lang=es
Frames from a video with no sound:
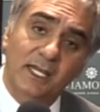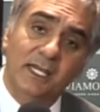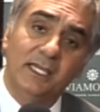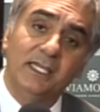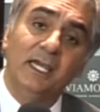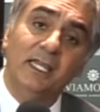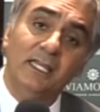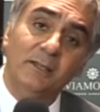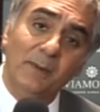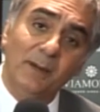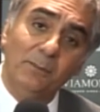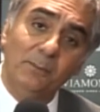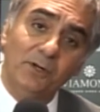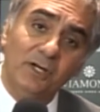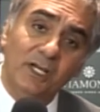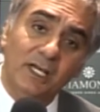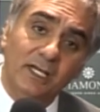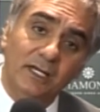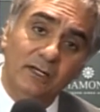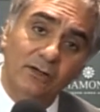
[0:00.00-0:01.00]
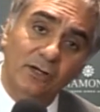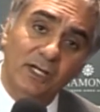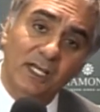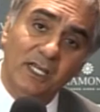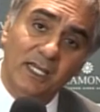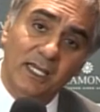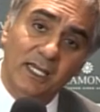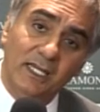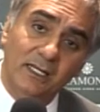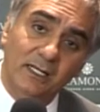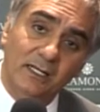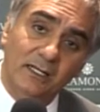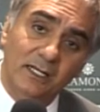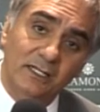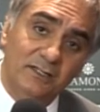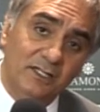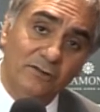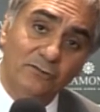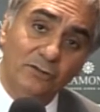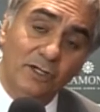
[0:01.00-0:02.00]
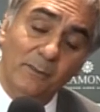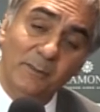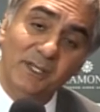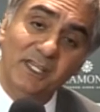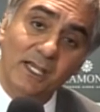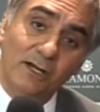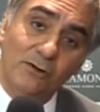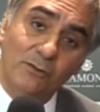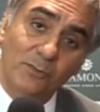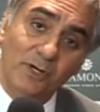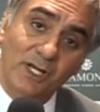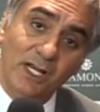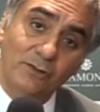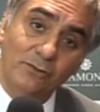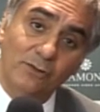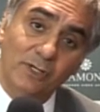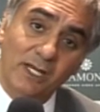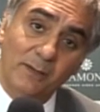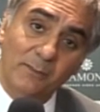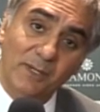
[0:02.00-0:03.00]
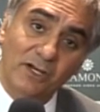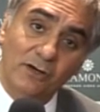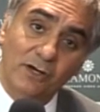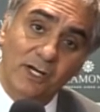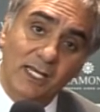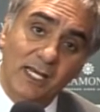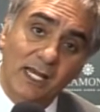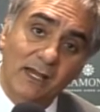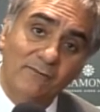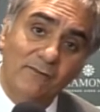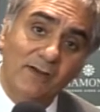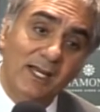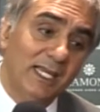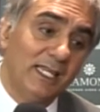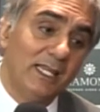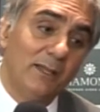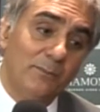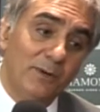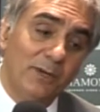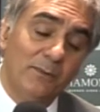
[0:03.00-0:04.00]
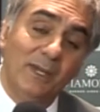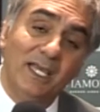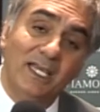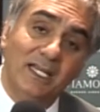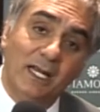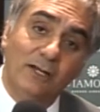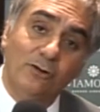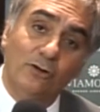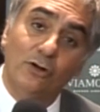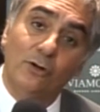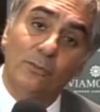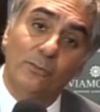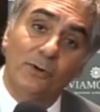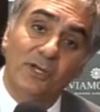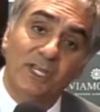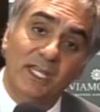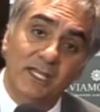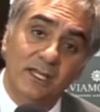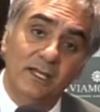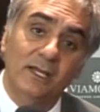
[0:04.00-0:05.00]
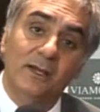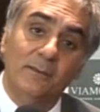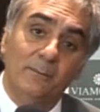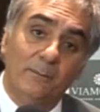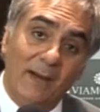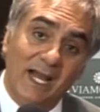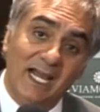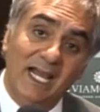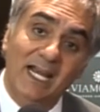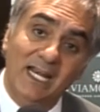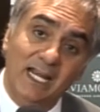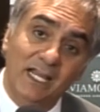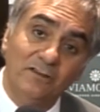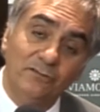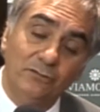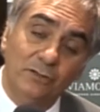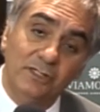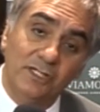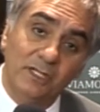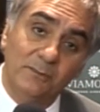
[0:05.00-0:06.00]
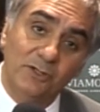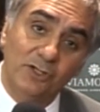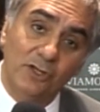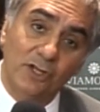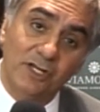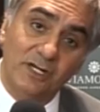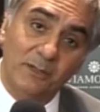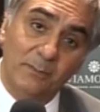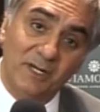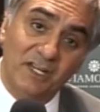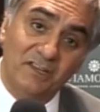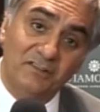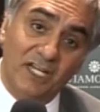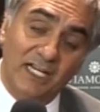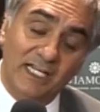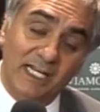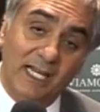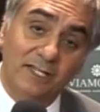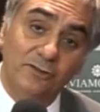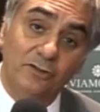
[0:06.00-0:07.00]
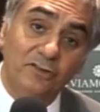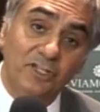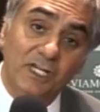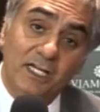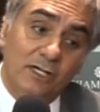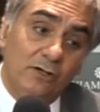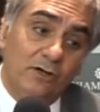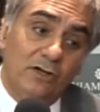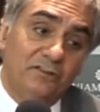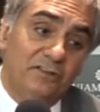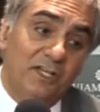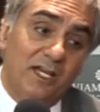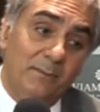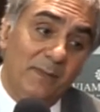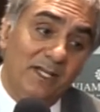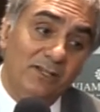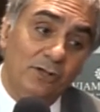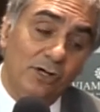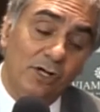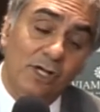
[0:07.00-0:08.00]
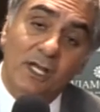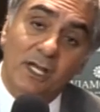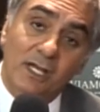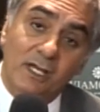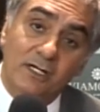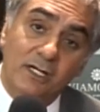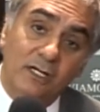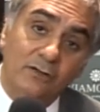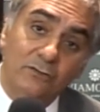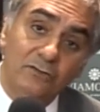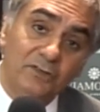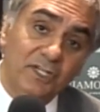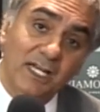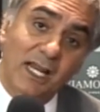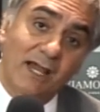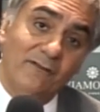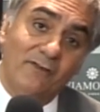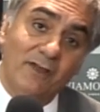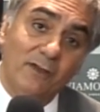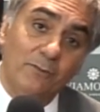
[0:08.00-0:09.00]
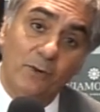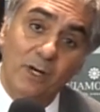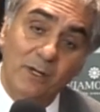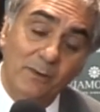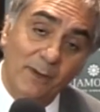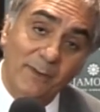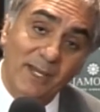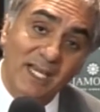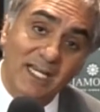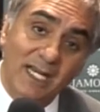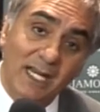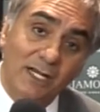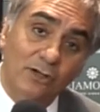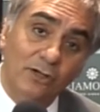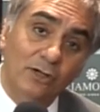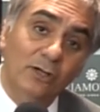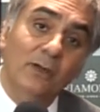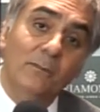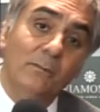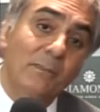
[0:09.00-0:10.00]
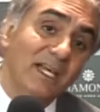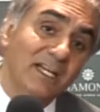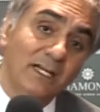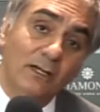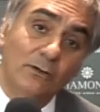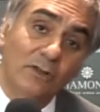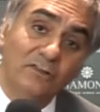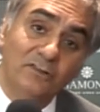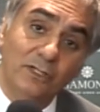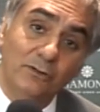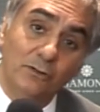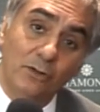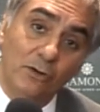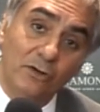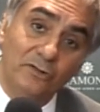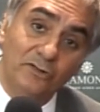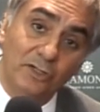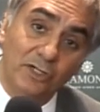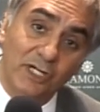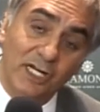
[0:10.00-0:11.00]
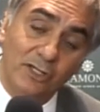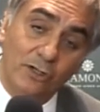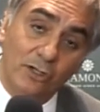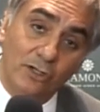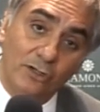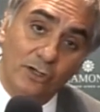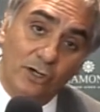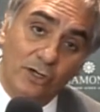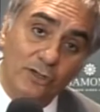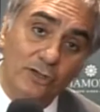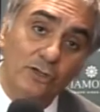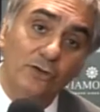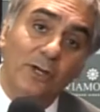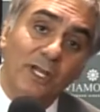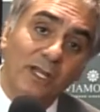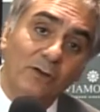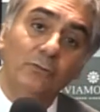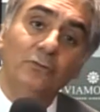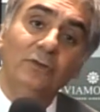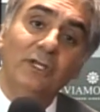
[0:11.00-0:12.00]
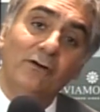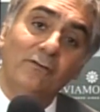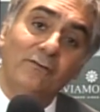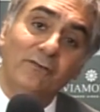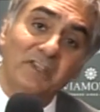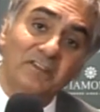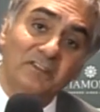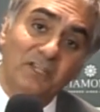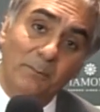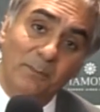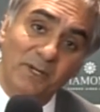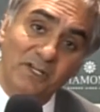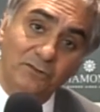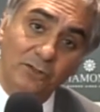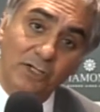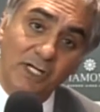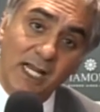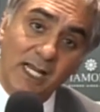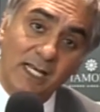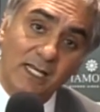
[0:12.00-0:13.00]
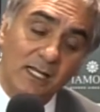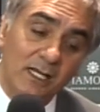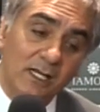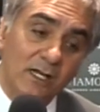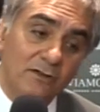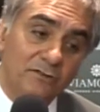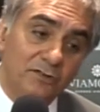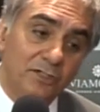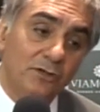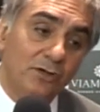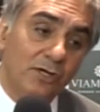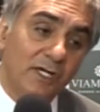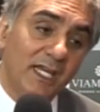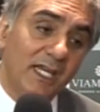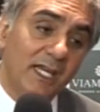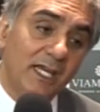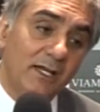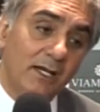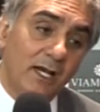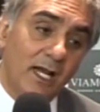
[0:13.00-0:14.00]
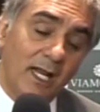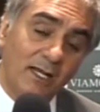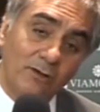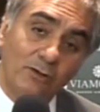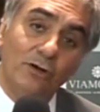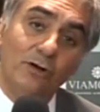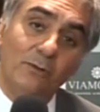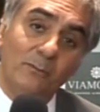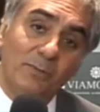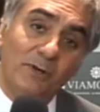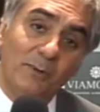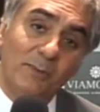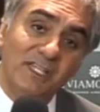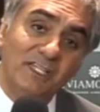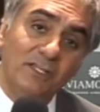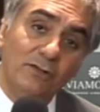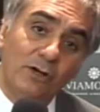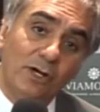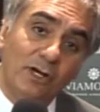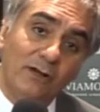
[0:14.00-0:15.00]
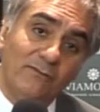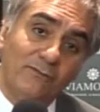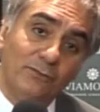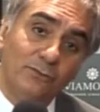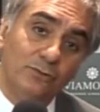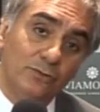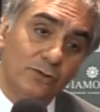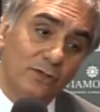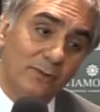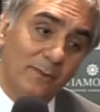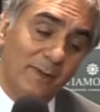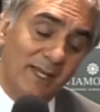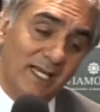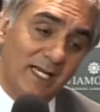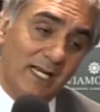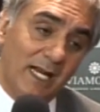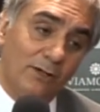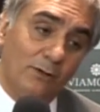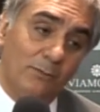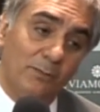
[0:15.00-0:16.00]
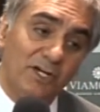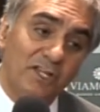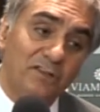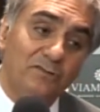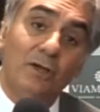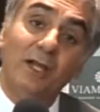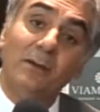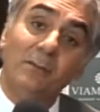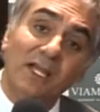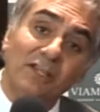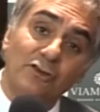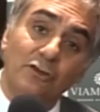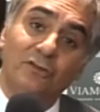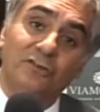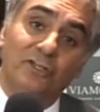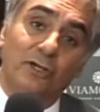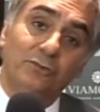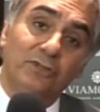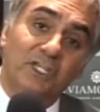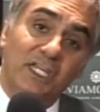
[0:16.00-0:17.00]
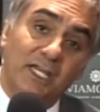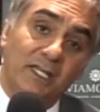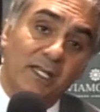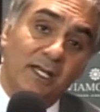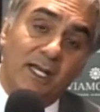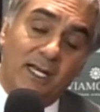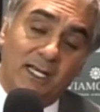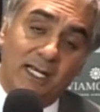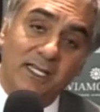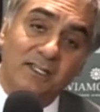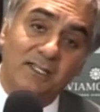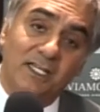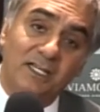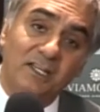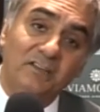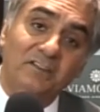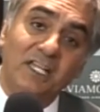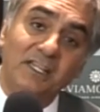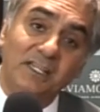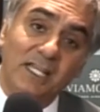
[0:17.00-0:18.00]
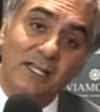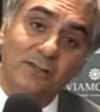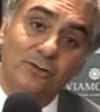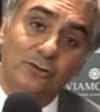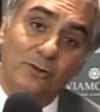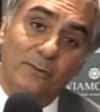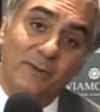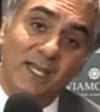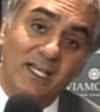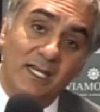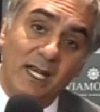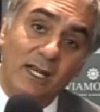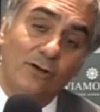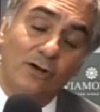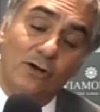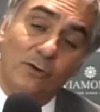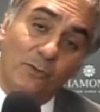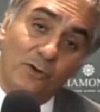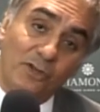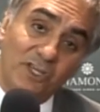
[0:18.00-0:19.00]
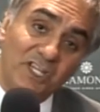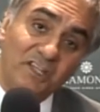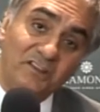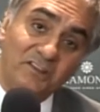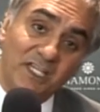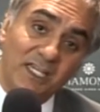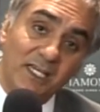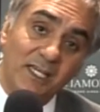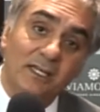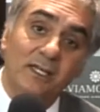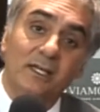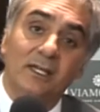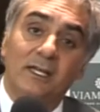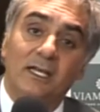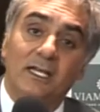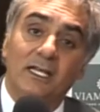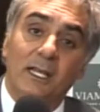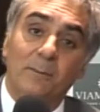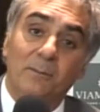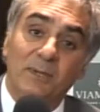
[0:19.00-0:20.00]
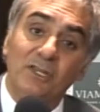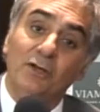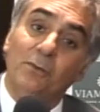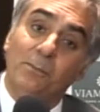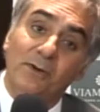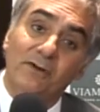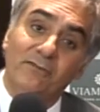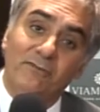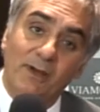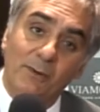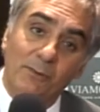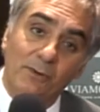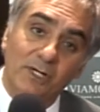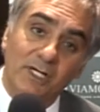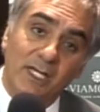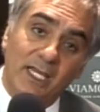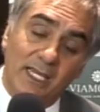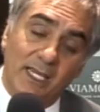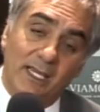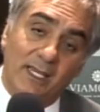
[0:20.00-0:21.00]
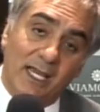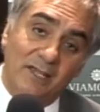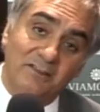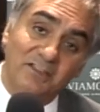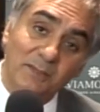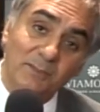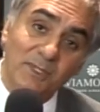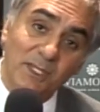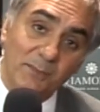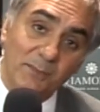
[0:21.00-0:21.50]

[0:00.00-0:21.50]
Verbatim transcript: y además porque creo que él está solamente acumulando enemigos en la AFA que después Belgrano los puede pagar a eso en términos de represalias. Entonces creo que si Armando renuncia a la AFA y vuelve a Belgrano, Belgrano hace un negocio redondo. No es una ofensa personal, sino que es algo comprometido con el futuro de Belgrano. Por eso Armando, si a usted le interesa tanto Belgrano como dice, le pido por favor que acepte